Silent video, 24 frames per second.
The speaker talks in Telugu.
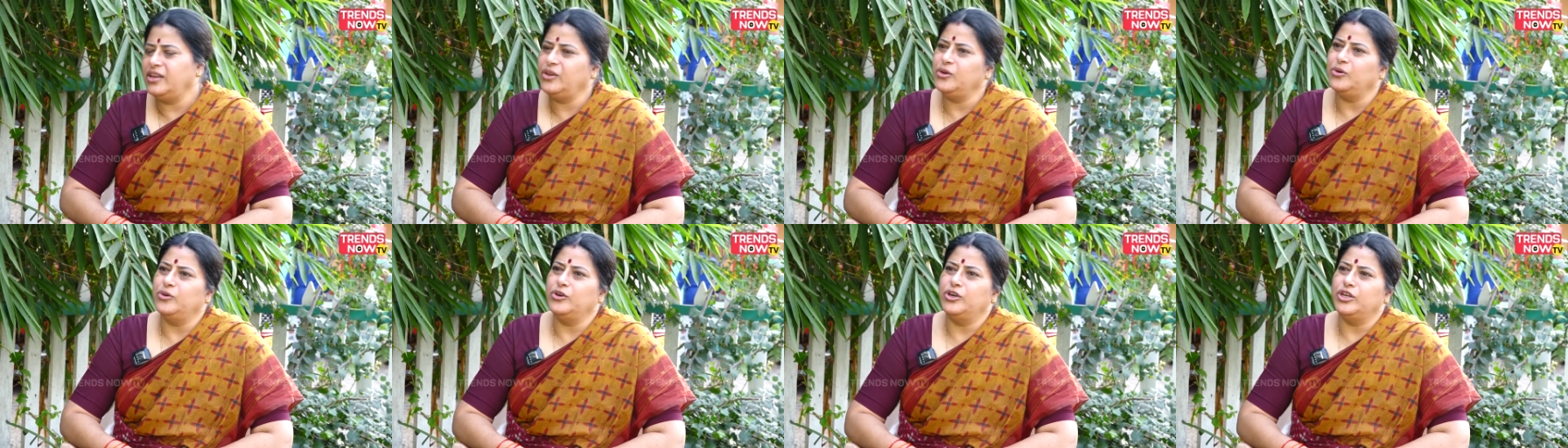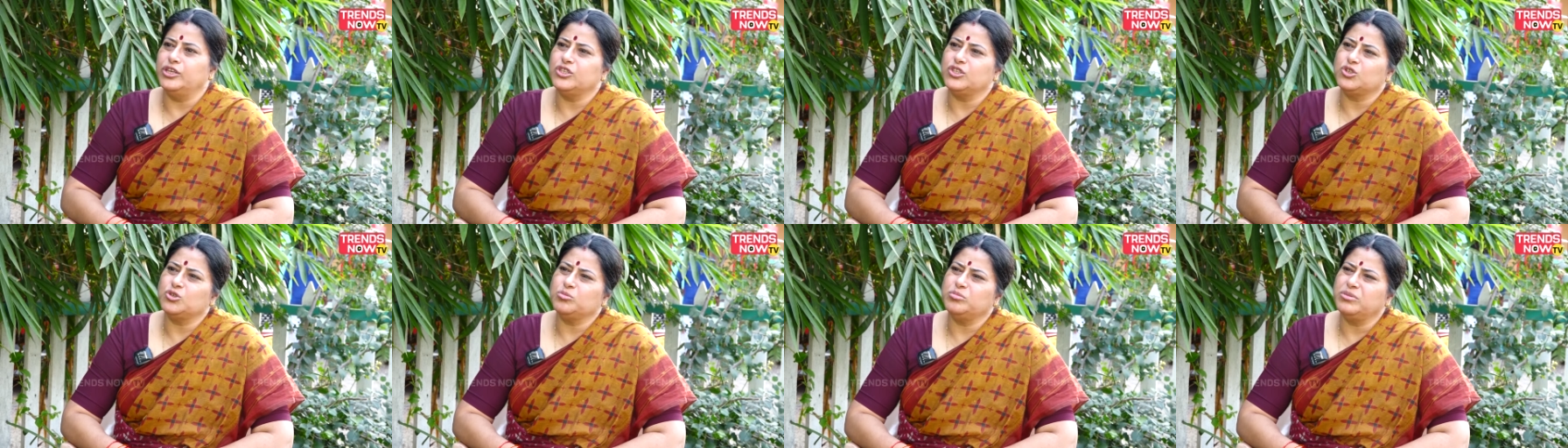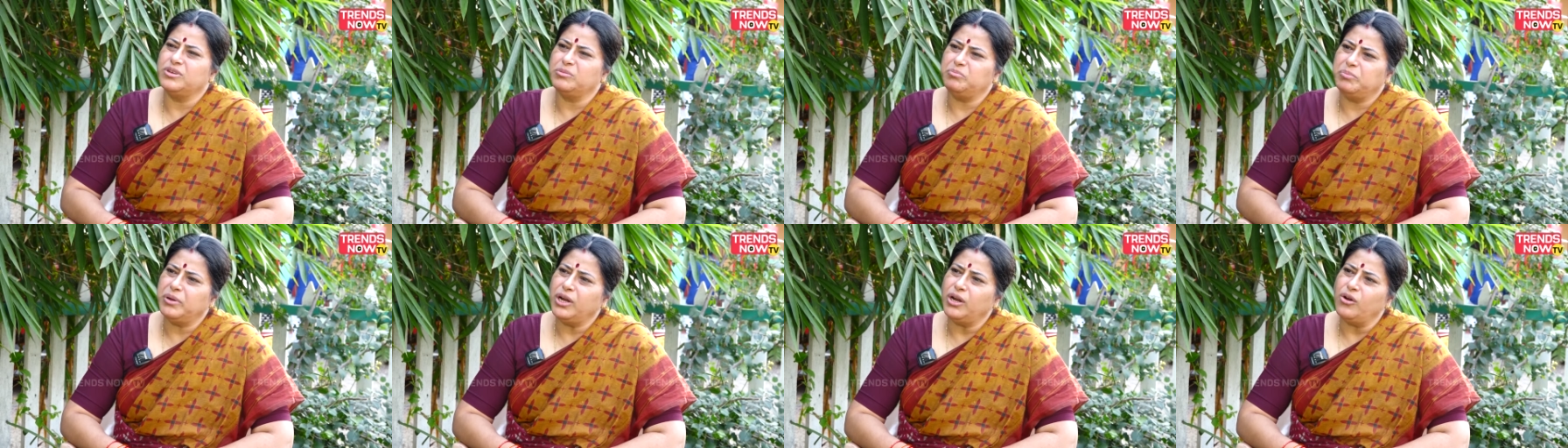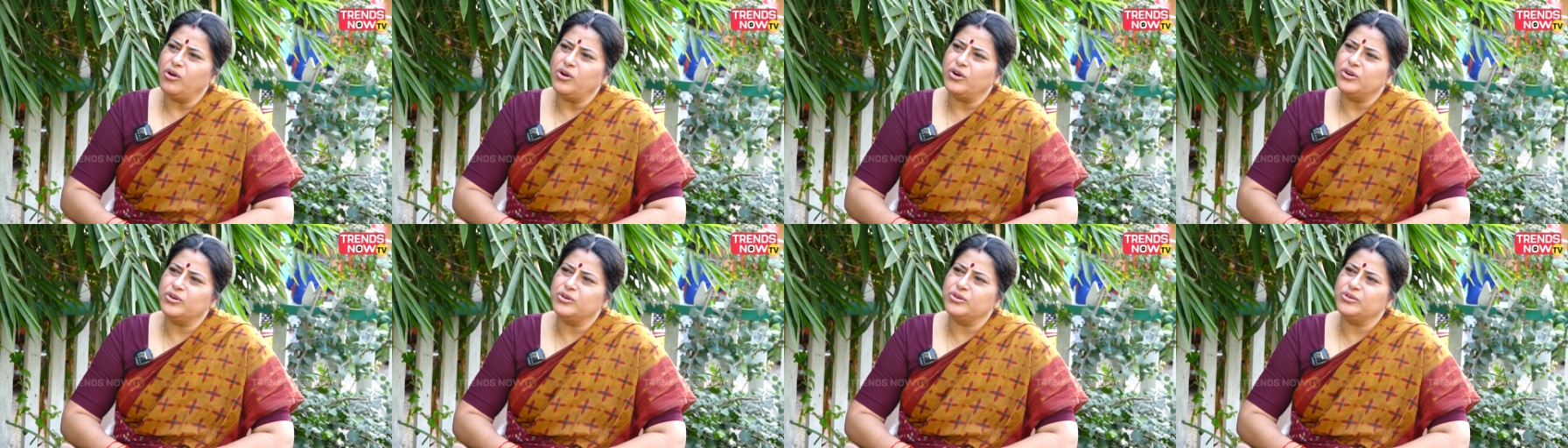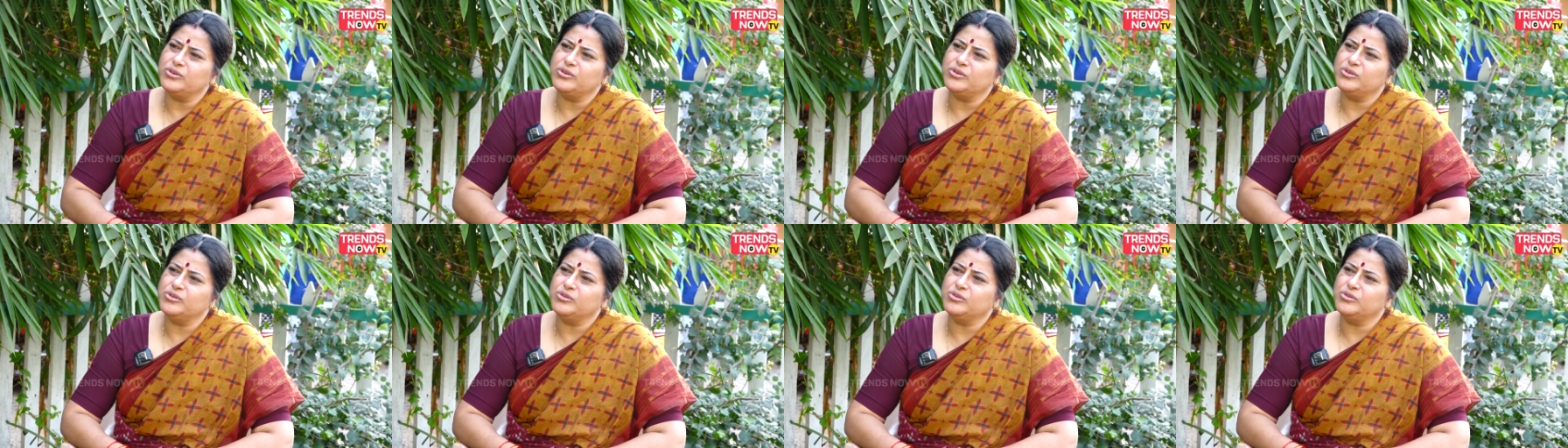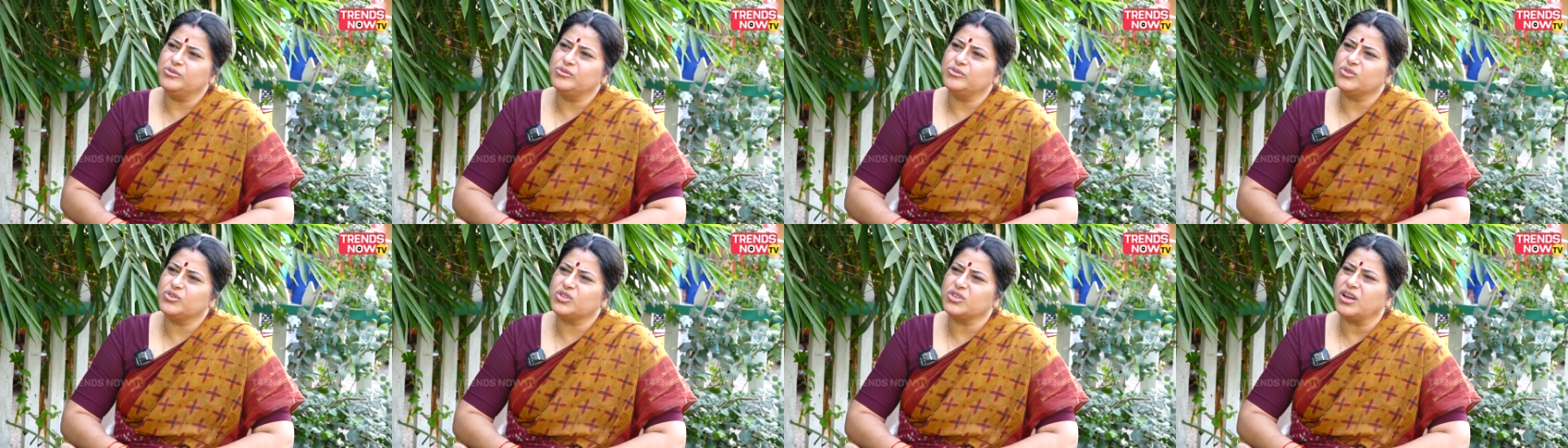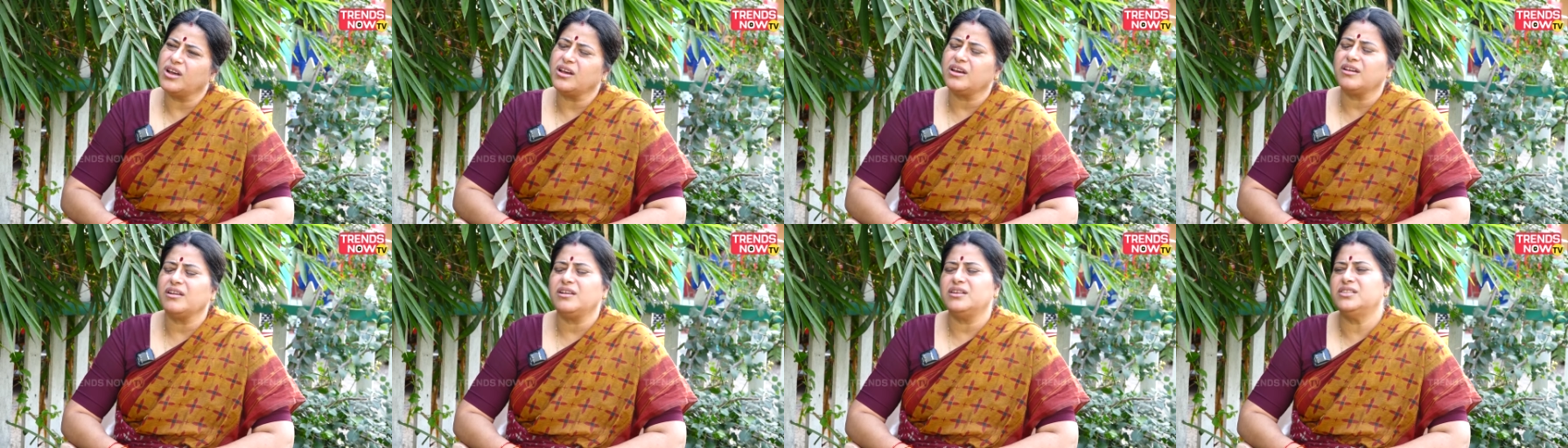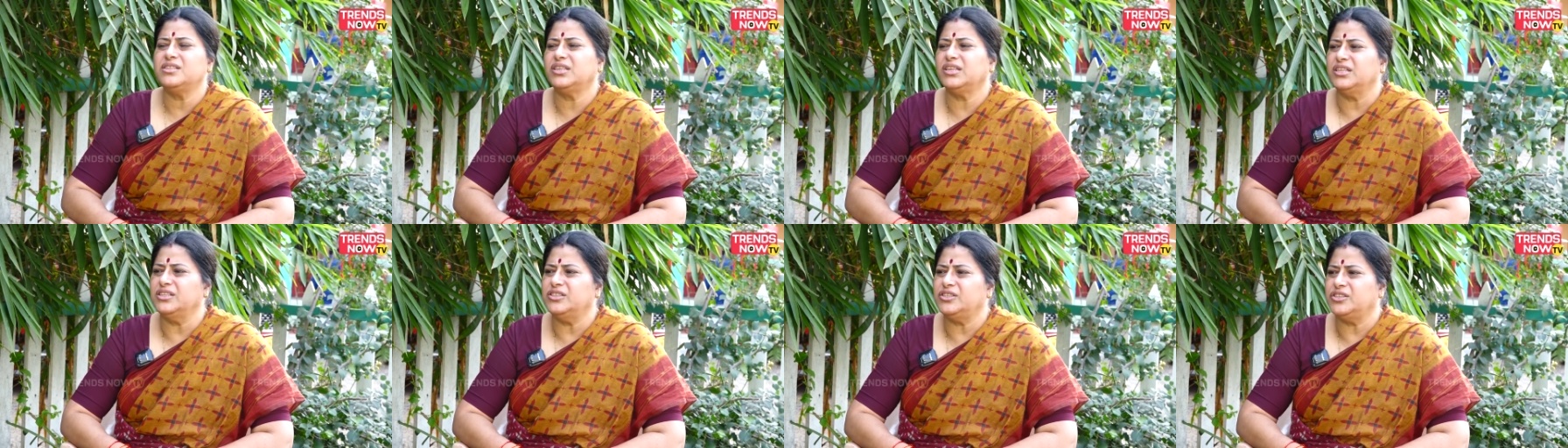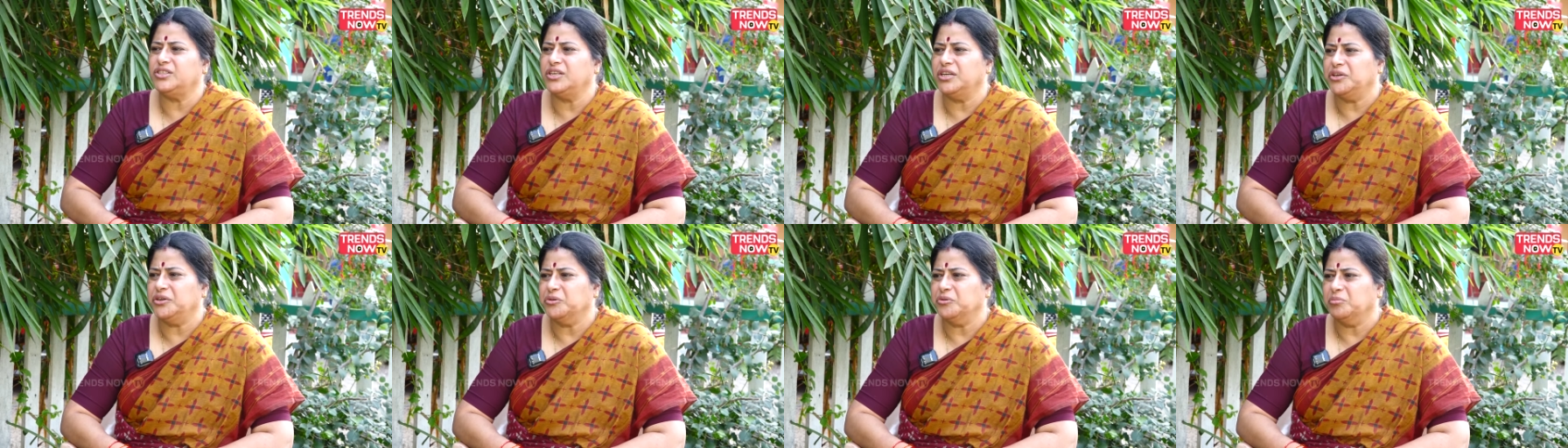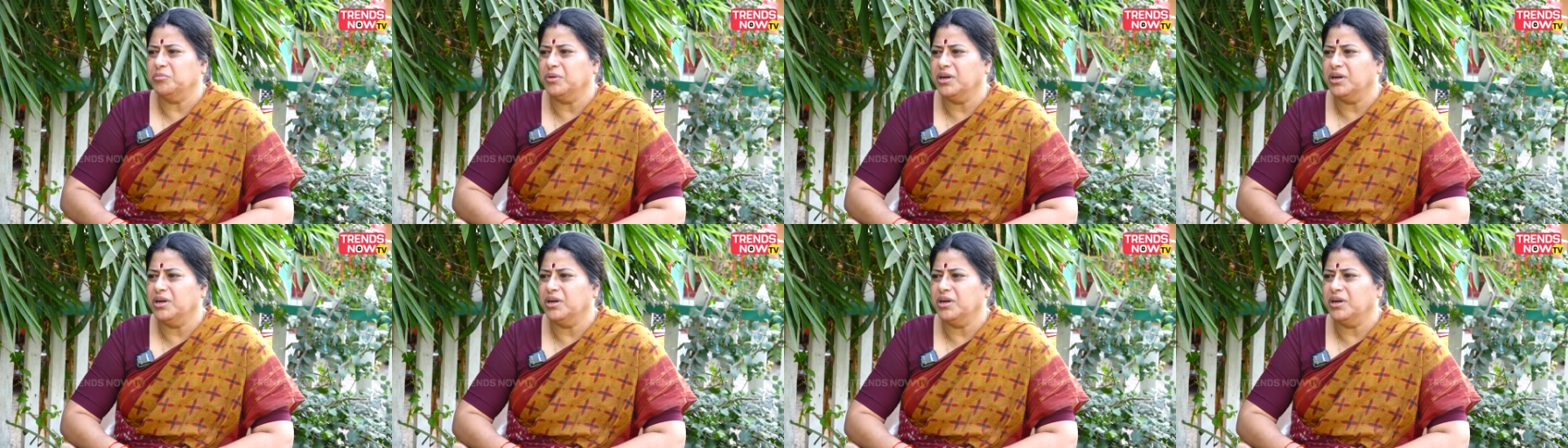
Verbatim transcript: అయి ఉండొచ్చు పిల్లోడు చాలా సెన్సిటివ్